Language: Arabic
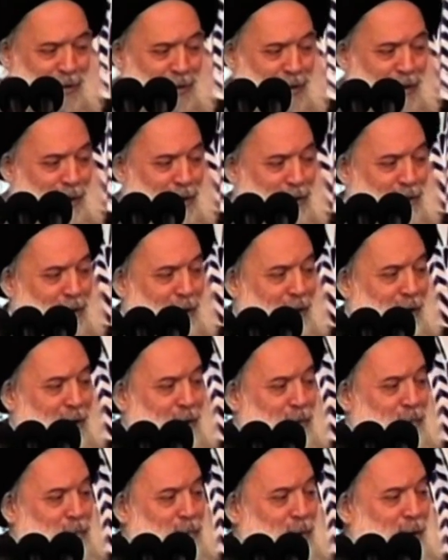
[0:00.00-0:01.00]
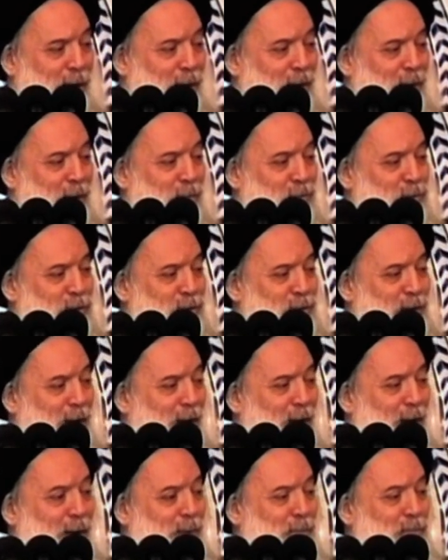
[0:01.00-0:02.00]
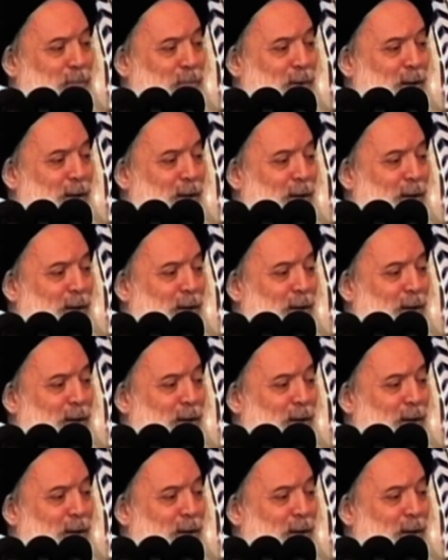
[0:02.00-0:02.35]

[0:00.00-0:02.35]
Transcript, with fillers: لأن الأئمة عليهم السلام